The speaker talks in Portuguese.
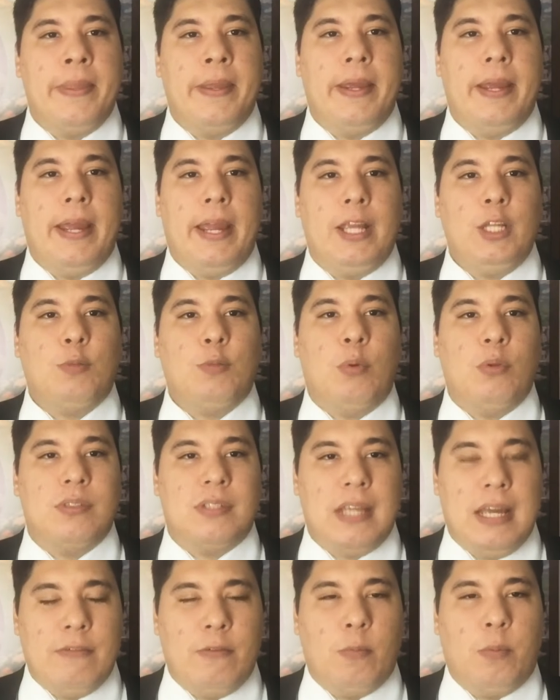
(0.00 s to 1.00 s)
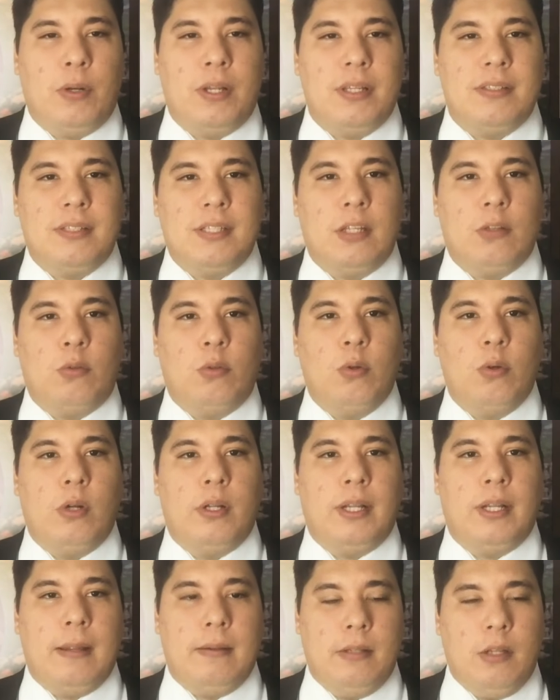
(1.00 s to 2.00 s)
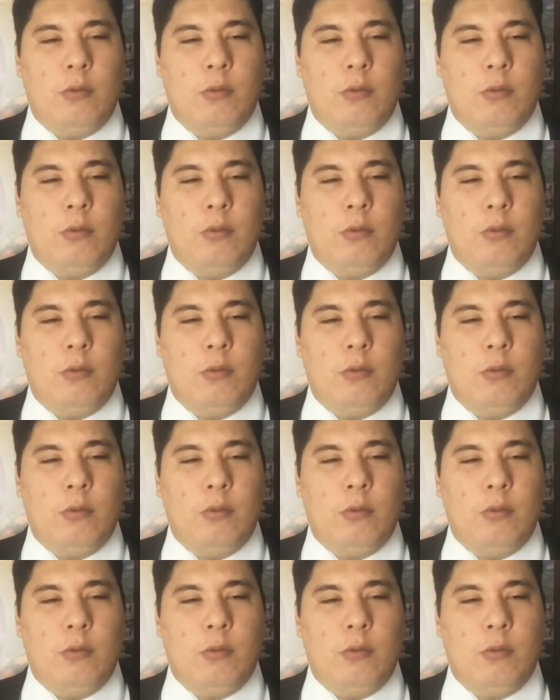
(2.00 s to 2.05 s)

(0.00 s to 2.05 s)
é, responsável por esse setor, né?